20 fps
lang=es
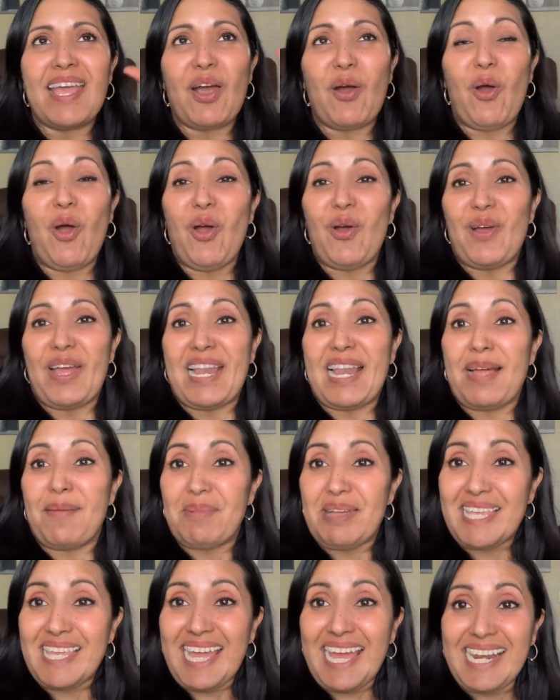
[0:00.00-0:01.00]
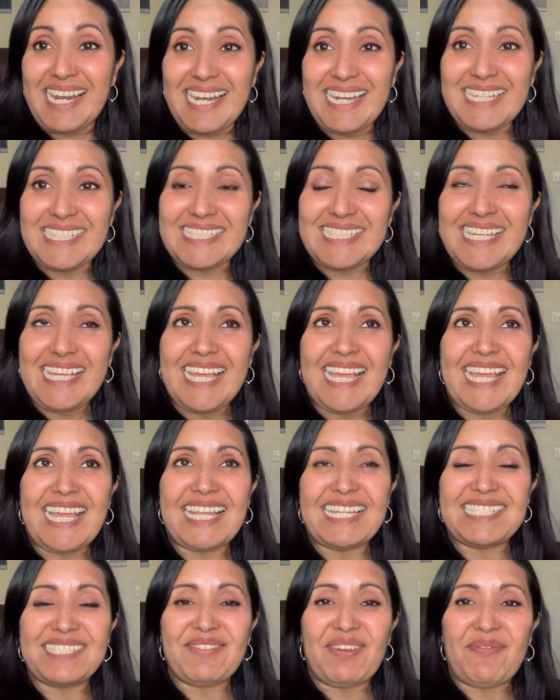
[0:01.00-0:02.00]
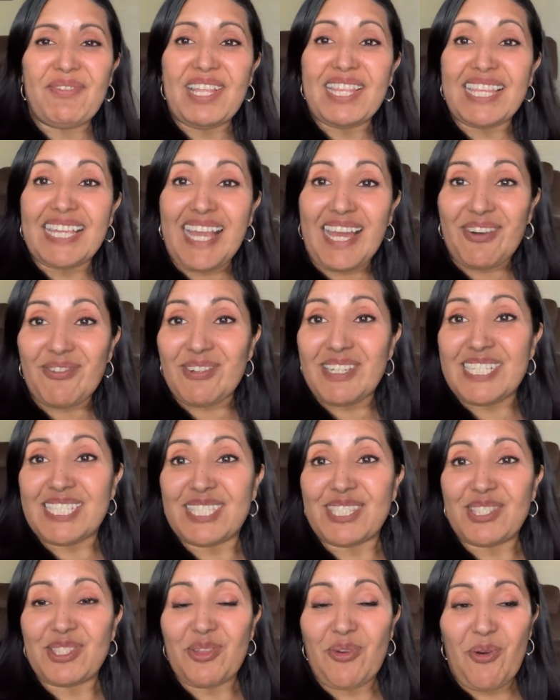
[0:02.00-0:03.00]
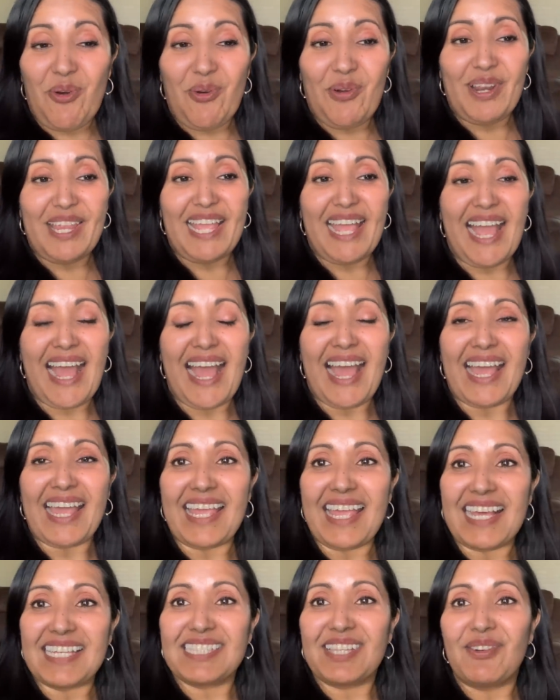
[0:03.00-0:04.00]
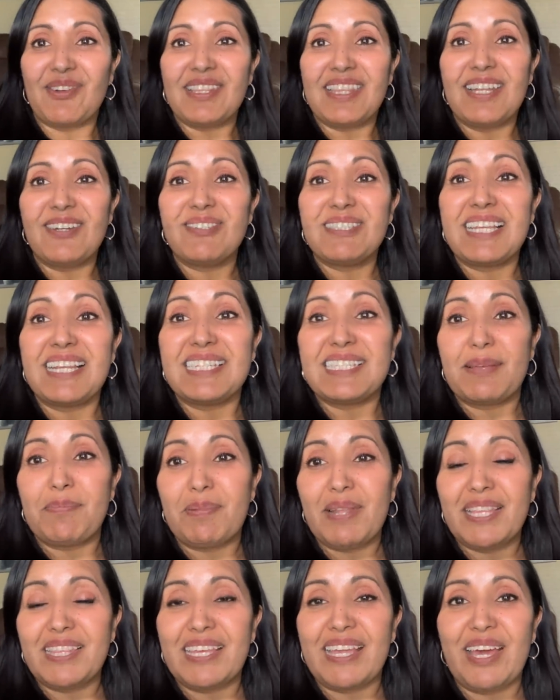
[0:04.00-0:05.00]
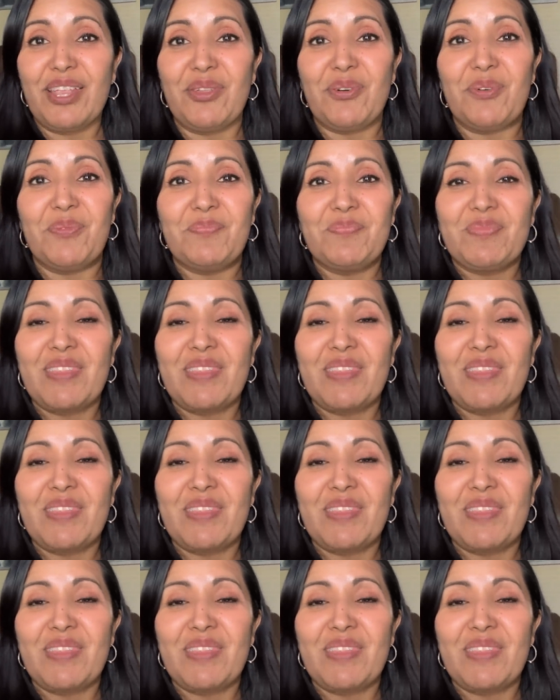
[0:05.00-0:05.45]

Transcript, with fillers: Oh, en la mañana les dije que les iba a platicar una historia y hasta ahorita no se las he platicado.